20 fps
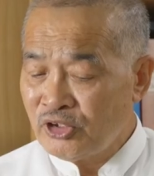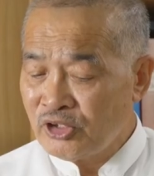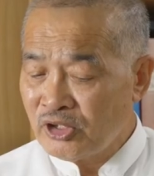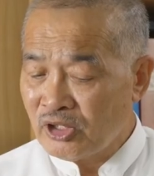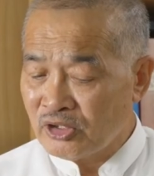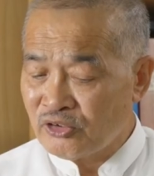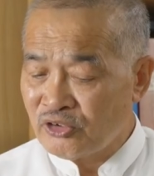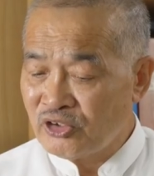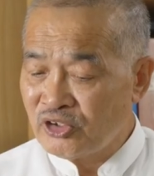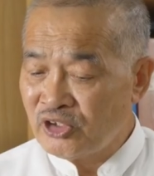
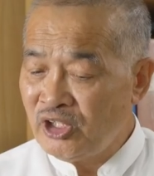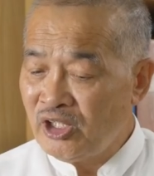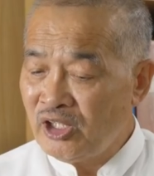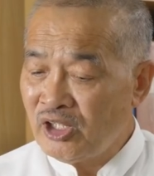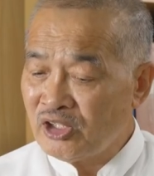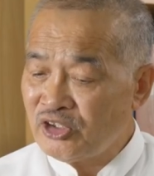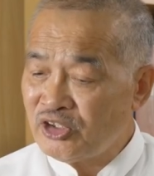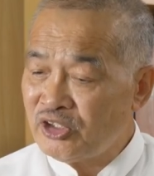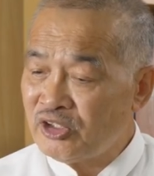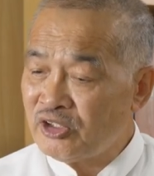足が継
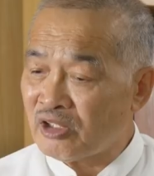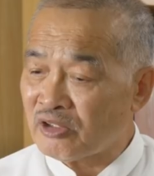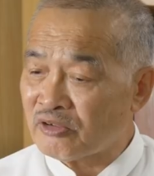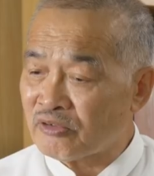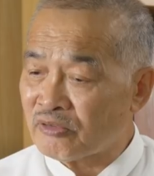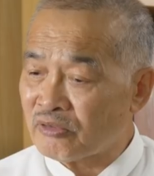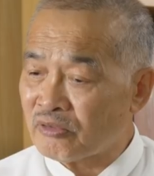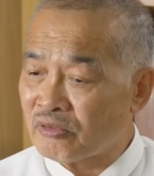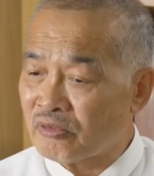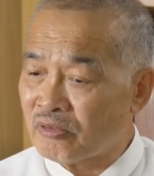ぎ足だ
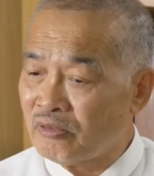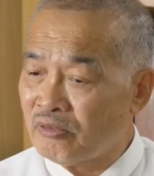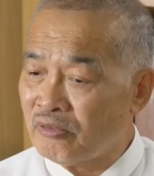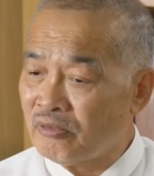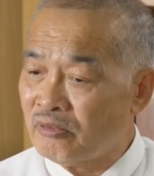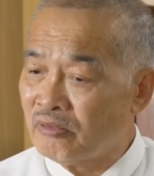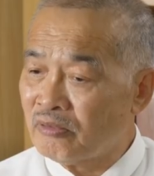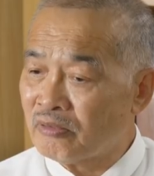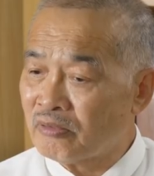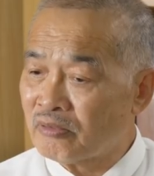と
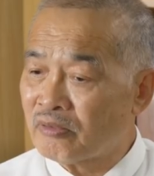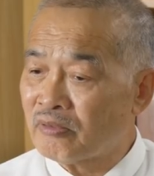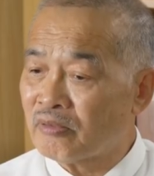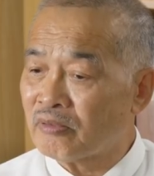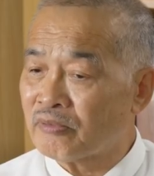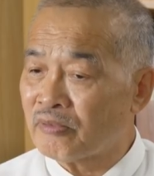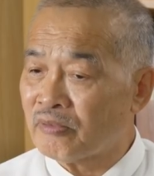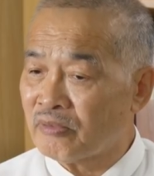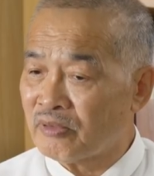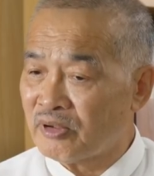いう
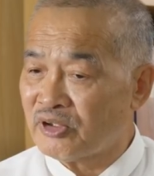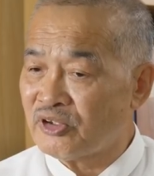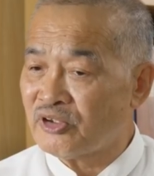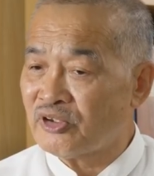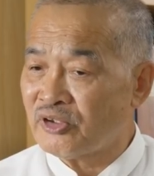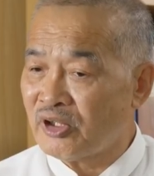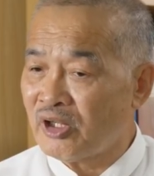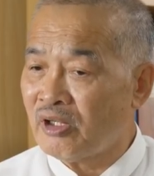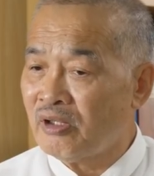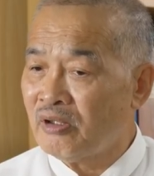ことで
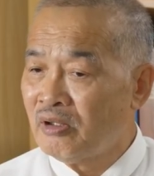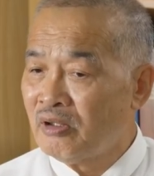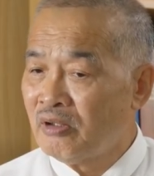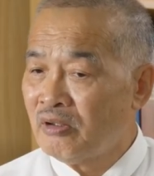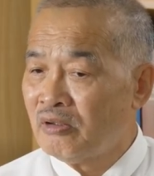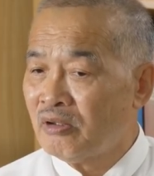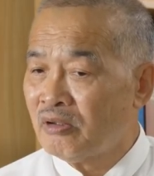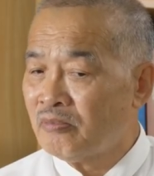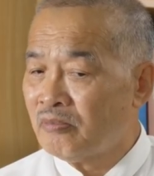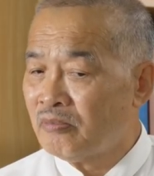すね。
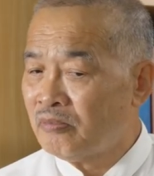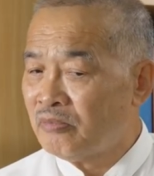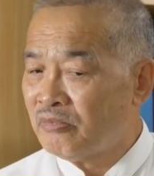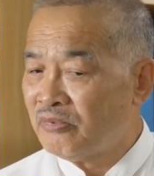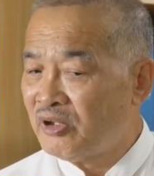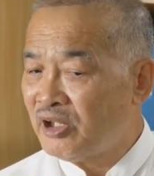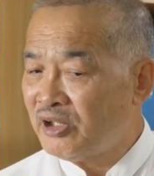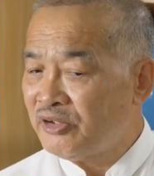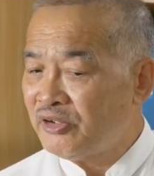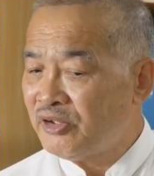
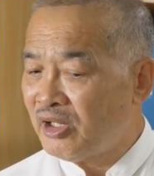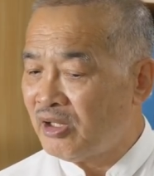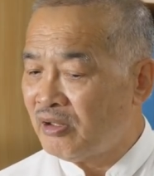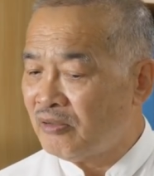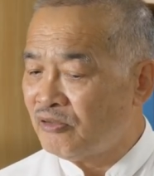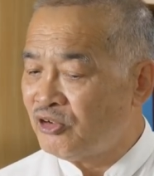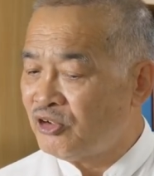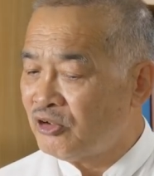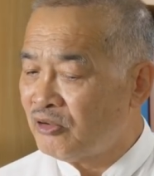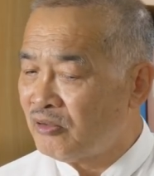出て
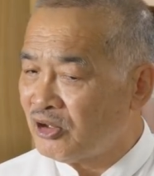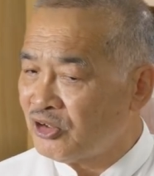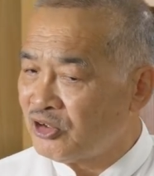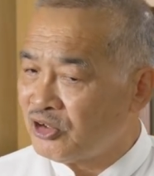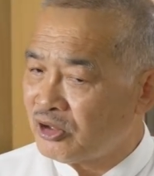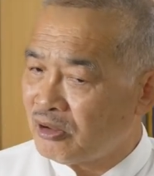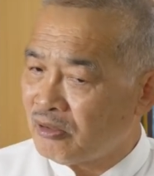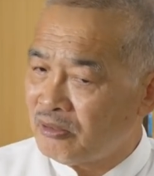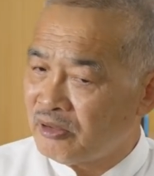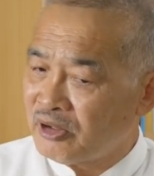後ろ
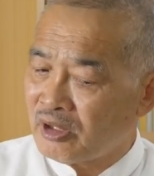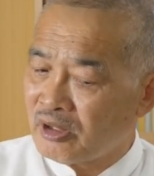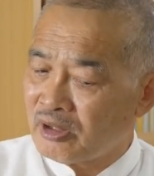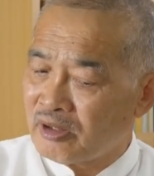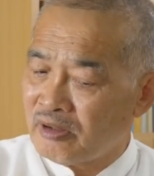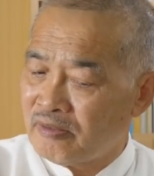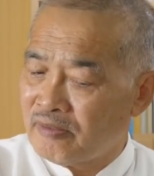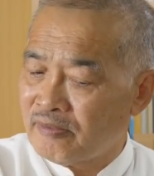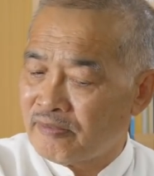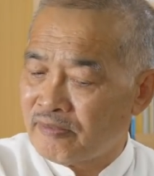足が追い
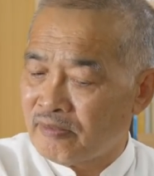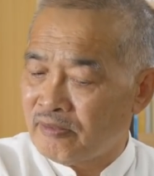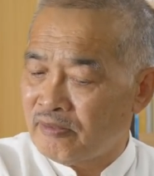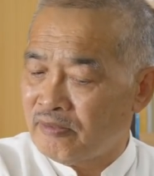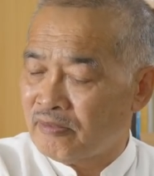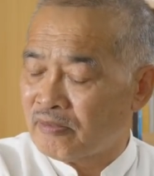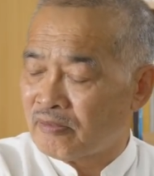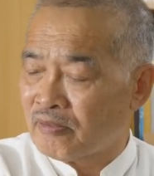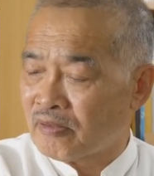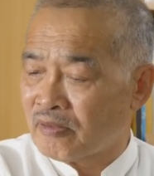かけると
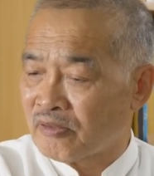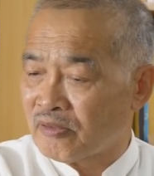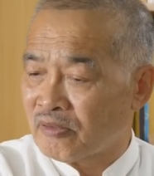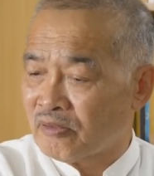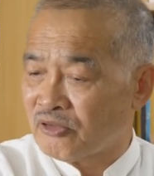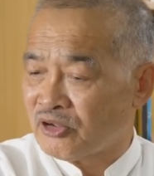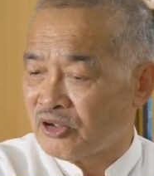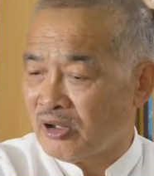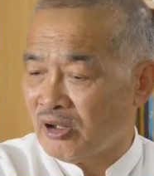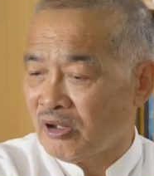いうこの
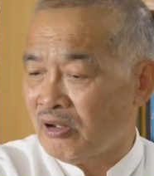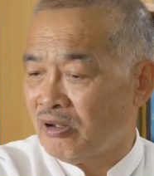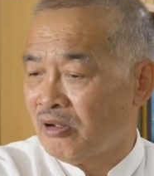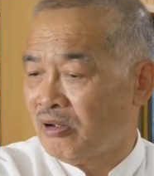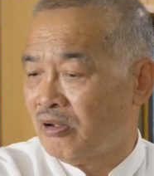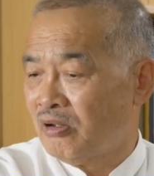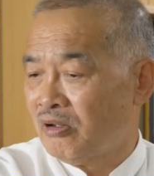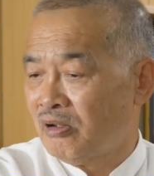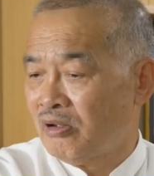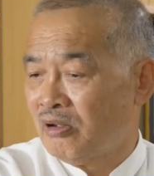動作
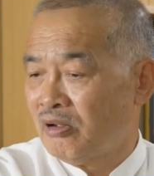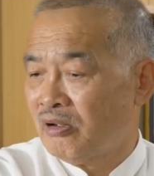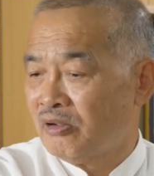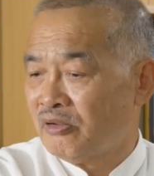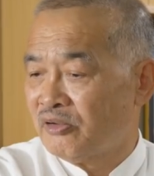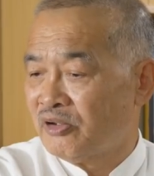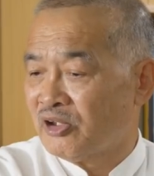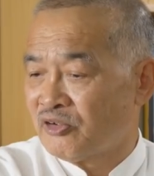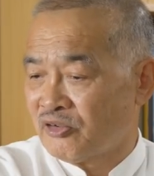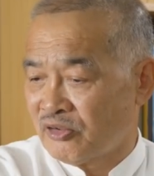
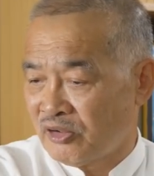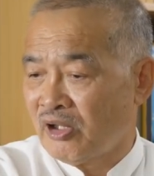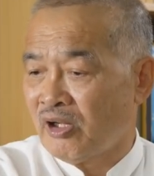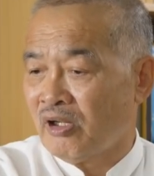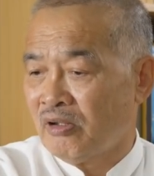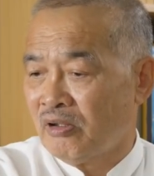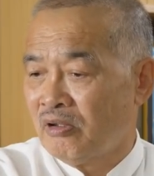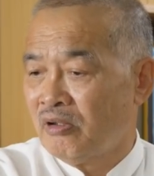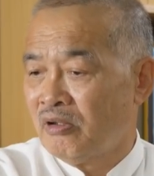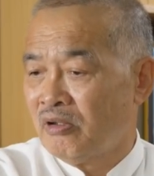です
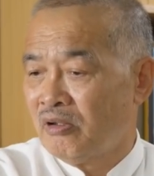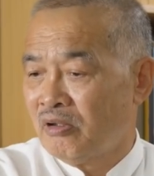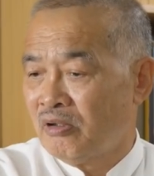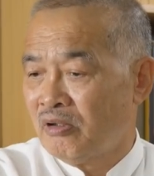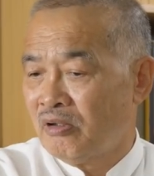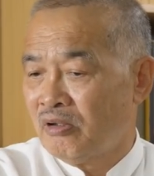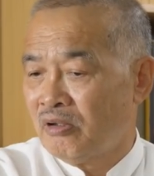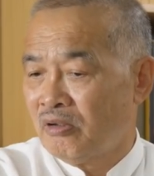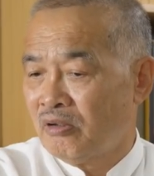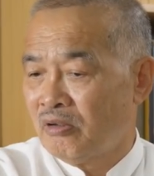ね。
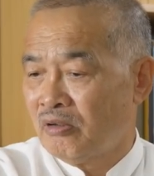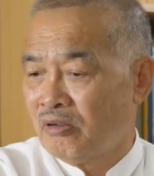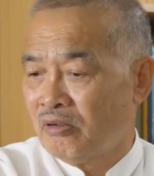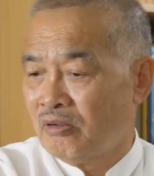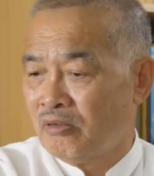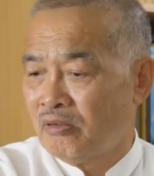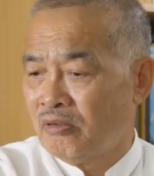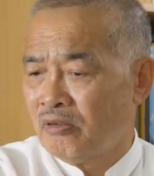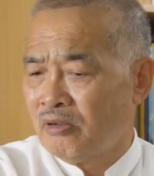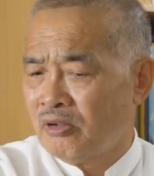剣剣
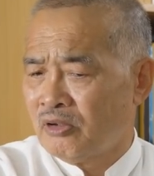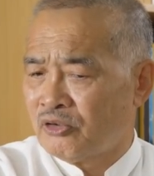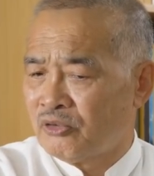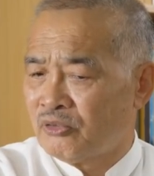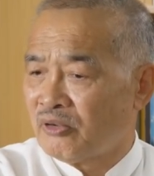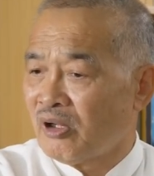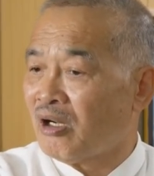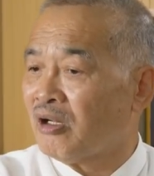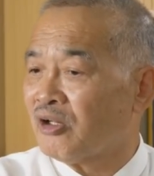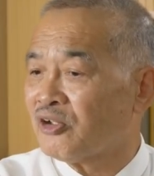の動き
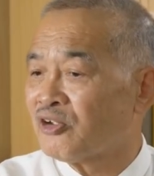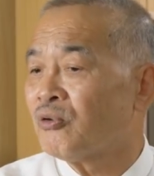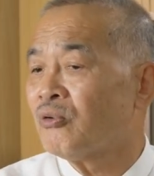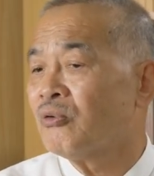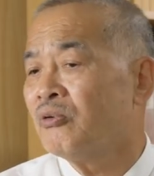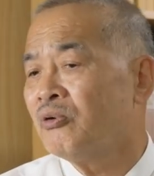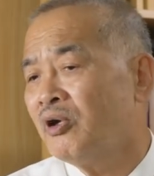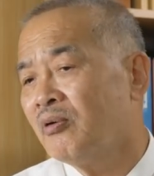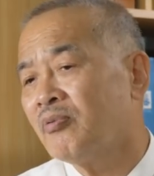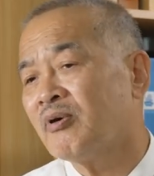あ
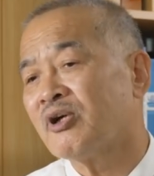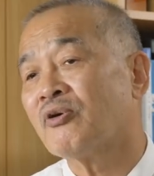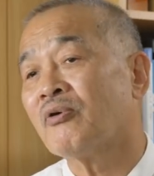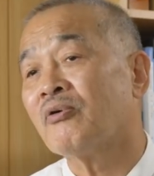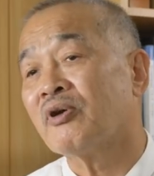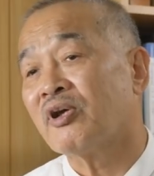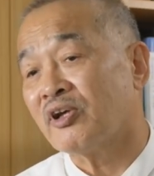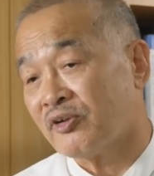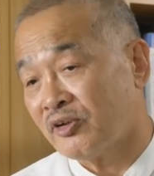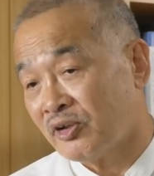そういえば
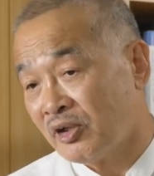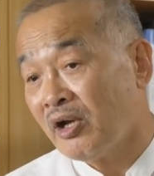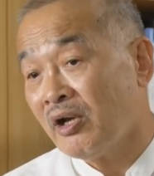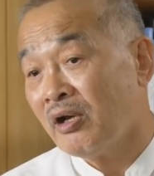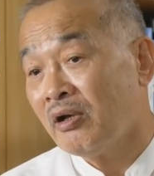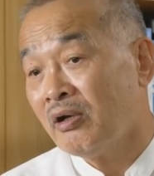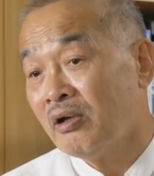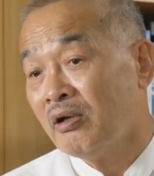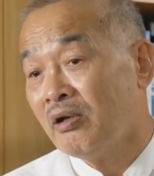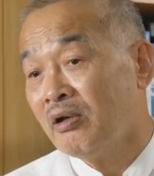そうです
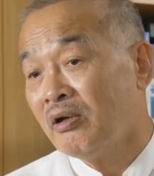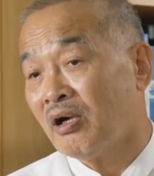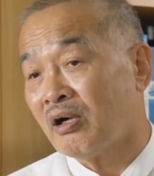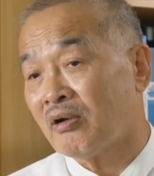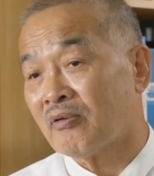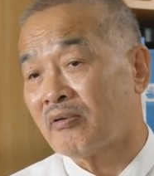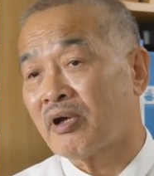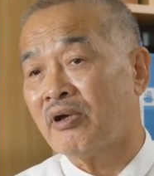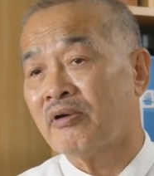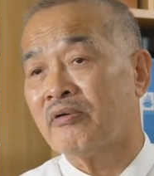ね。
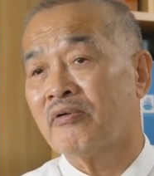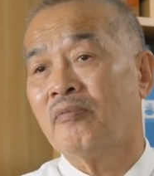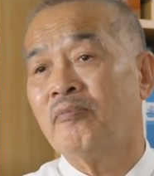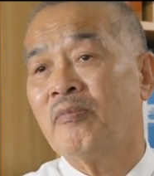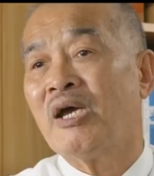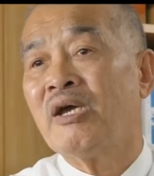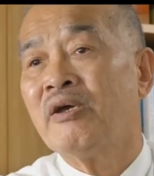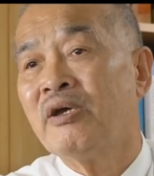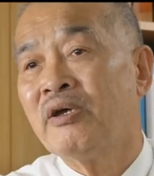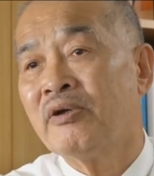あの剣の
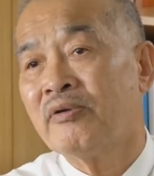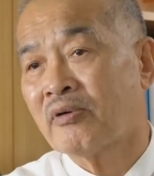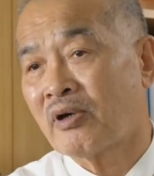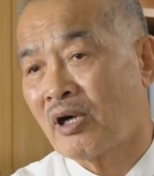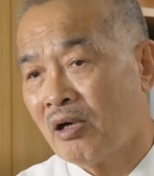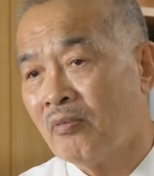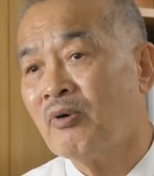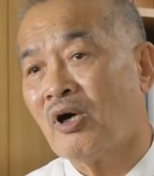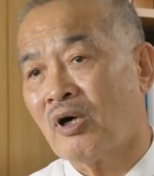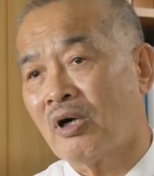
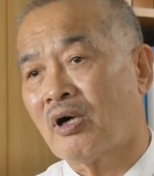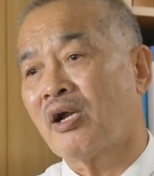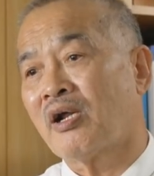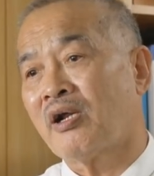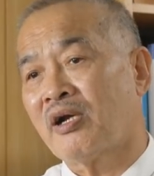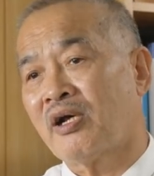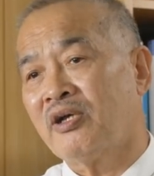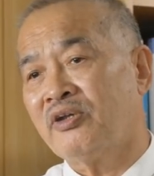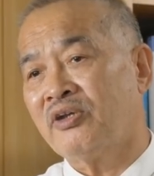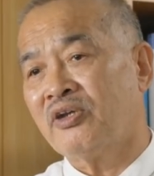もわか
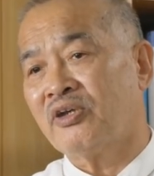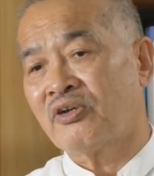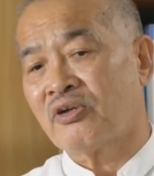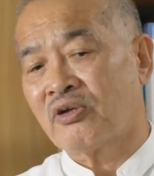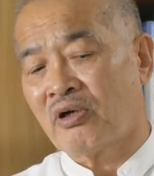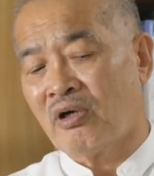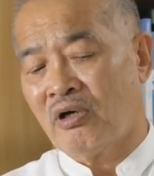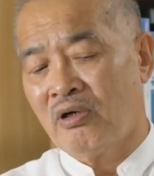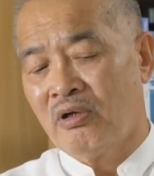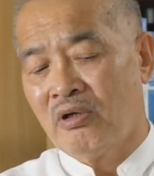らないんで
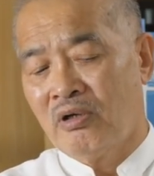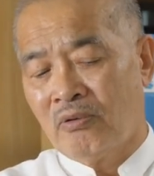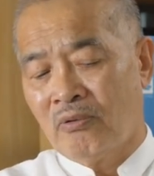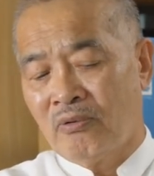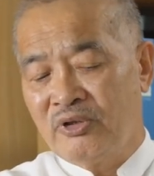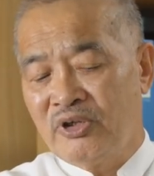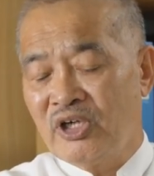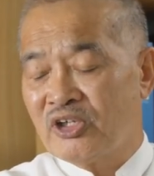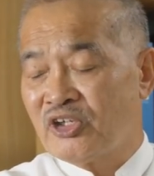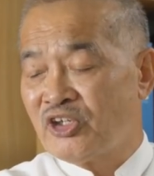すが
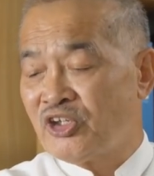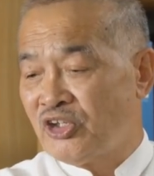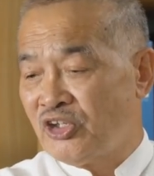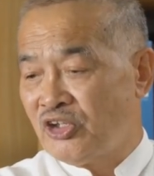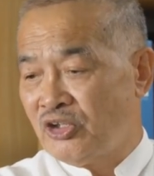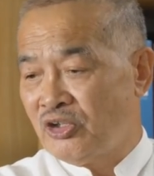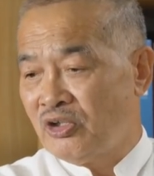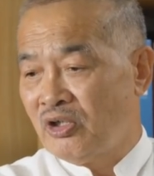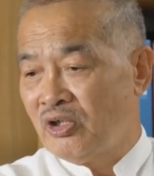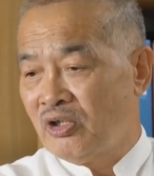追い
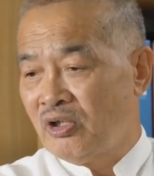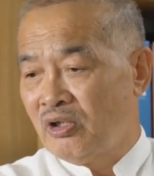足